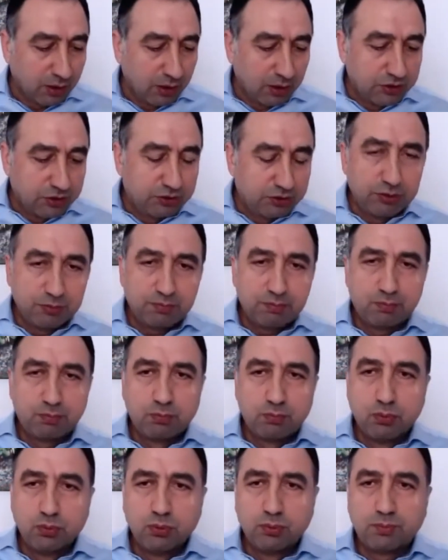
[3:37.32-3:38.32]
Şimdi
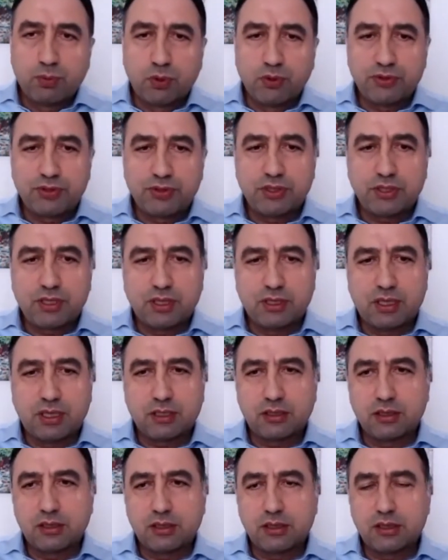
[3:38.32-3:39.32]
bu
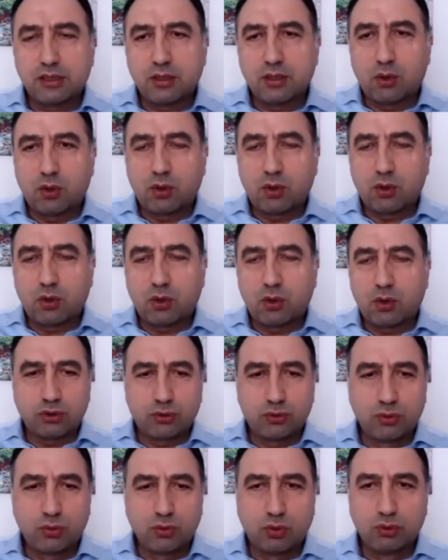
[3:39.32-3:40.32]
politikalar o kadar
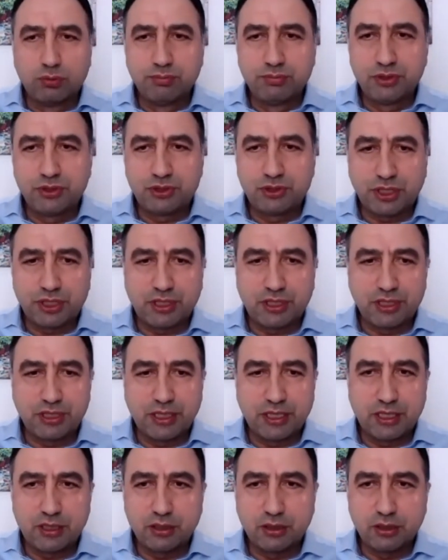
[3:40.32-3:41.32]
çok yoğun bir
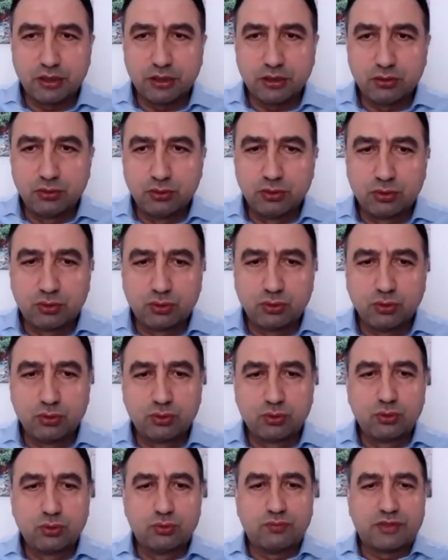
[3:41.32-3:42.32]
şekilde
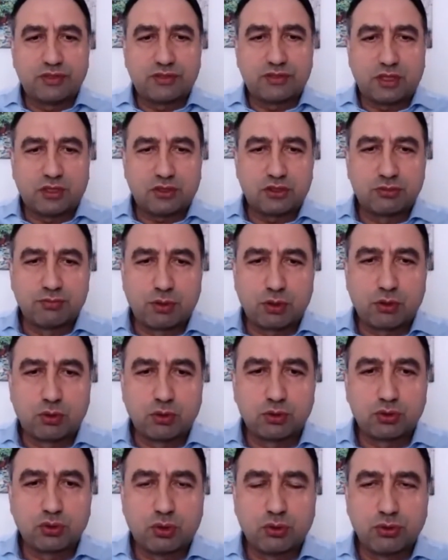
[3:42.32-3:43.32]
yürütüldü ve tartışma
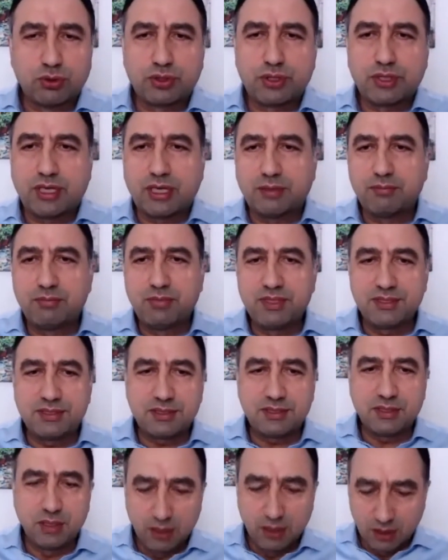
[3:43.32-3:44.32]
konusu oldu ki yani
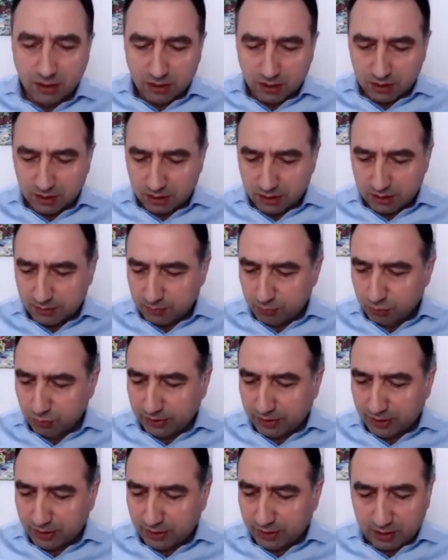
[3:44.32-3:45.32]
biz
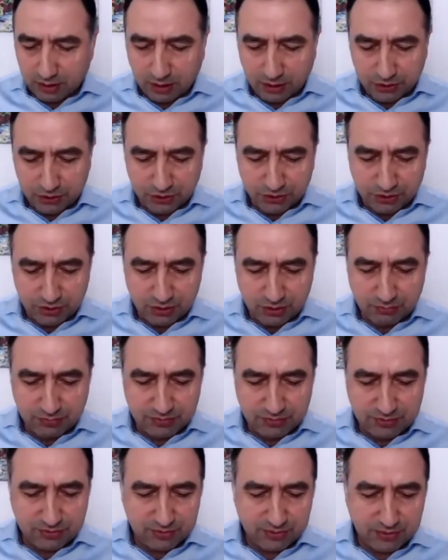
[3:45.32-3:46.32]
bunlara karşı
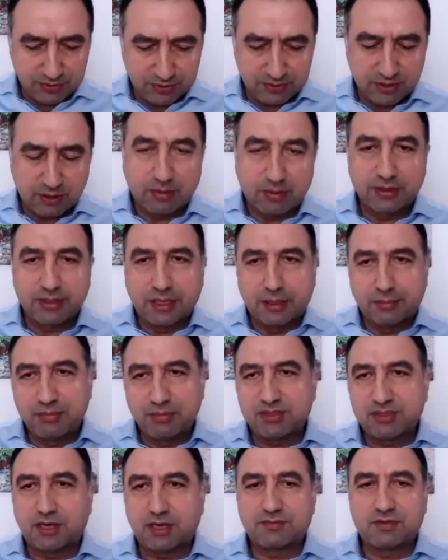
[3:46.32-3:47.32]
çıktığımız zaman yani
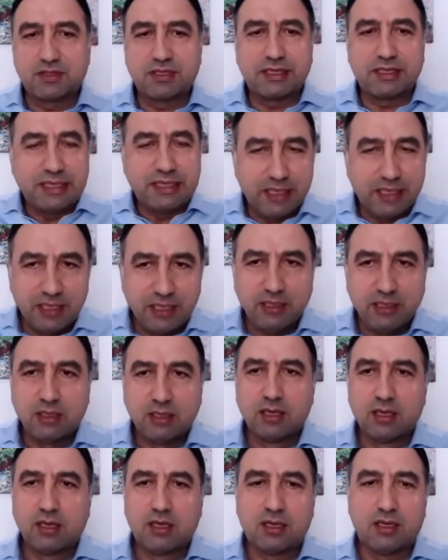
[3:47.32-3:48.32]
bir taraftan da yeni
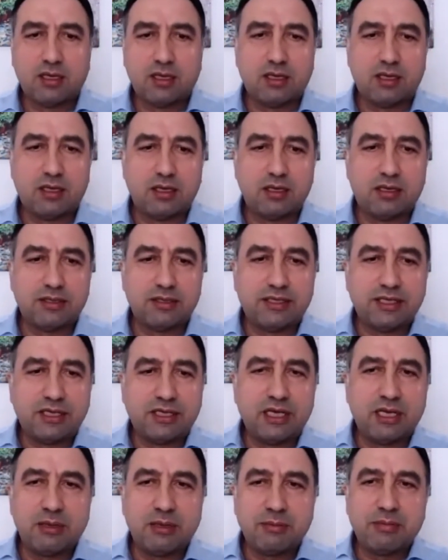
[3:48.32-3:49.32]
e,
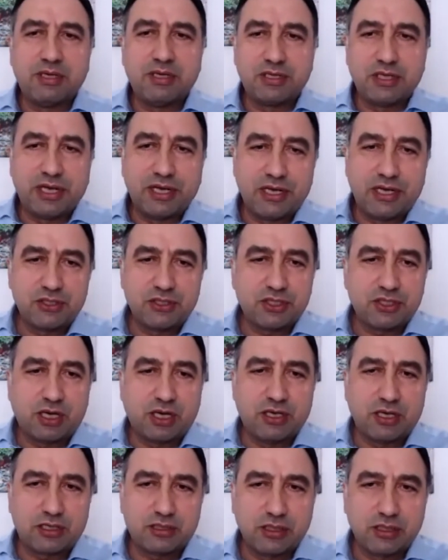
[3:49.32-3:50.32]
yenilenebilir enerji
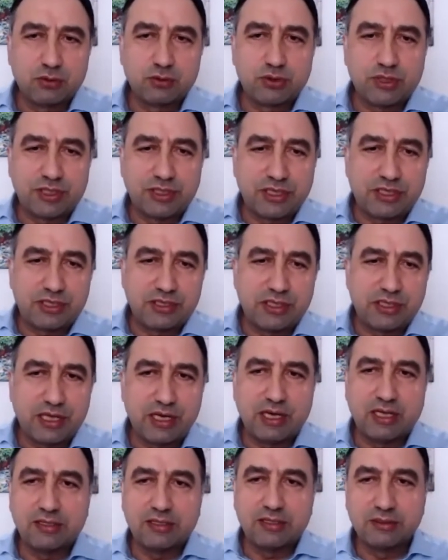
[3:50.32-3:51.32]
kaynakları üzerindeki
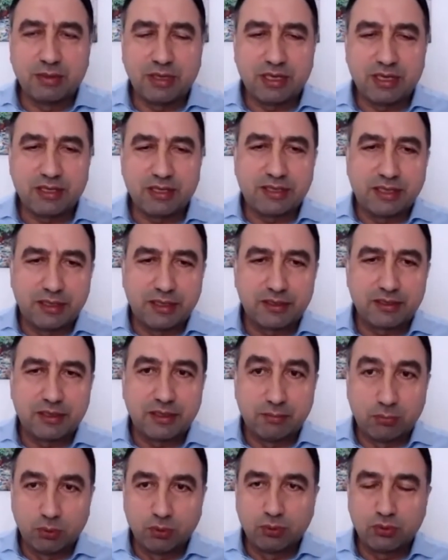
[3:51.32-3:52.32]
değerlendirmeler de,
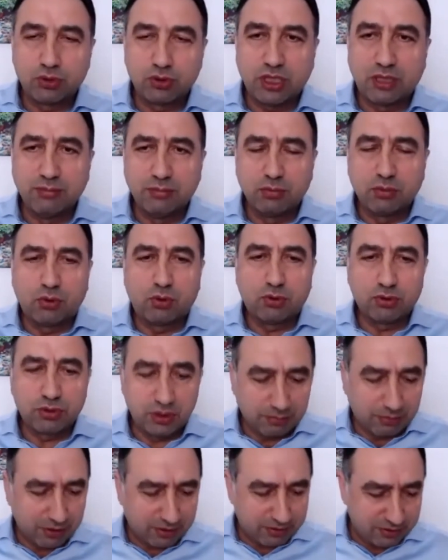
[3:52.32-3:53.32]
de bulunacağım. Orada
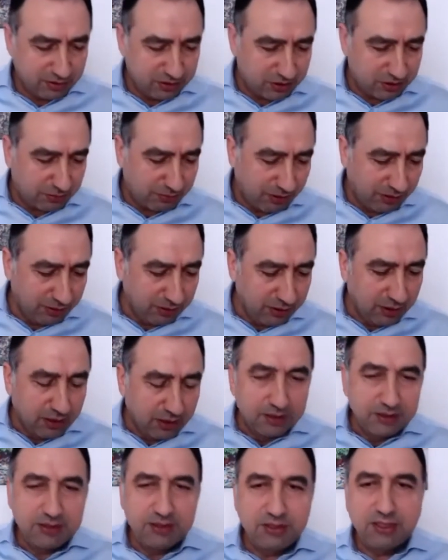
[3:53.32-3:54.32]
da baktığınız zaman
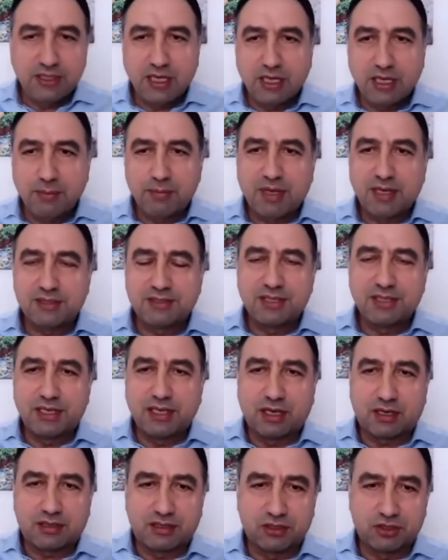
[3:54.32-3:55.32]
yine benzer
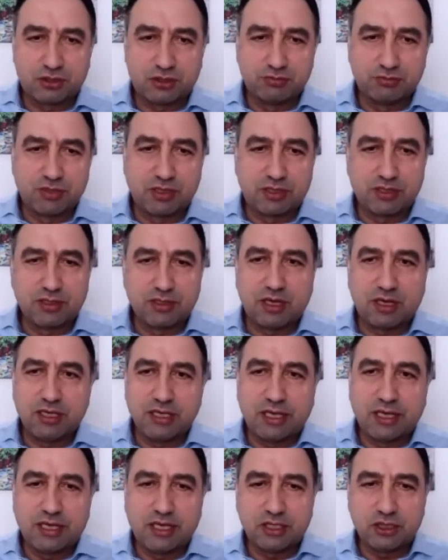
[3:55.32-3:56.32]
yaklaşımların,
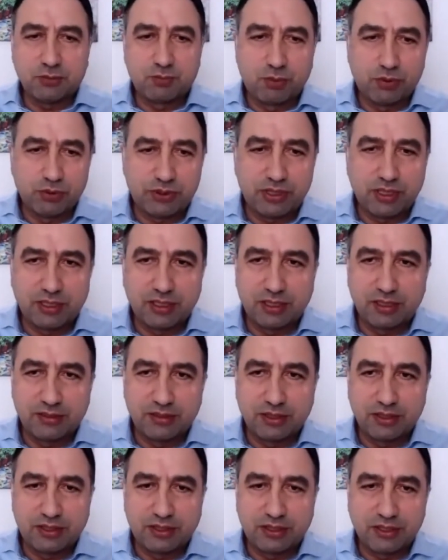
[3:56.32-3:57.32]
aynı enerji
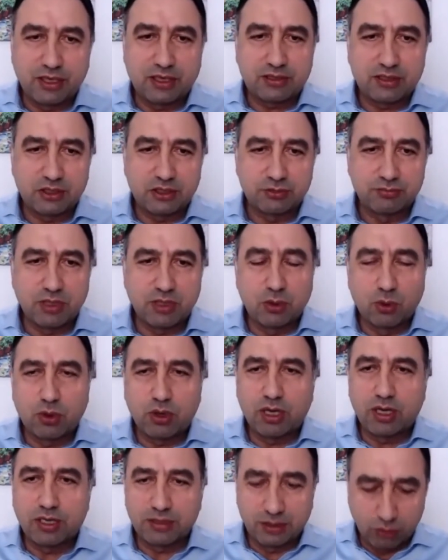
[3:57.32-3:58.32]
politikalarındaki yaklaşımların
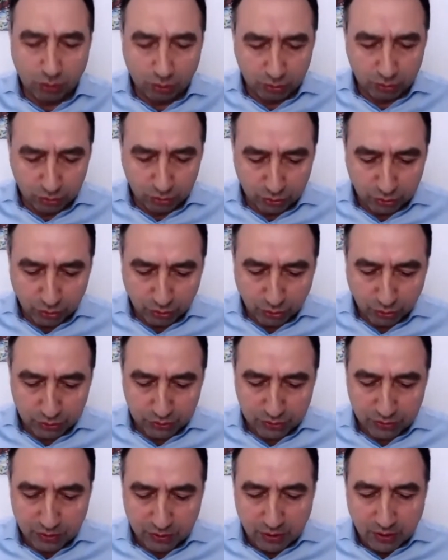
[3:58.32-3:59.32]
oralarda da olduğunu
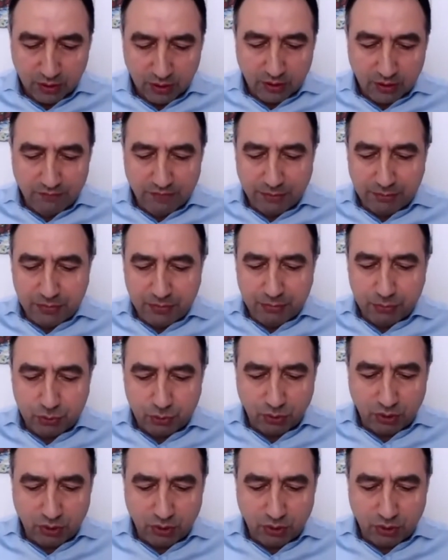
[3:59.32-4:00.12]
görüyoruz. Ve bir bir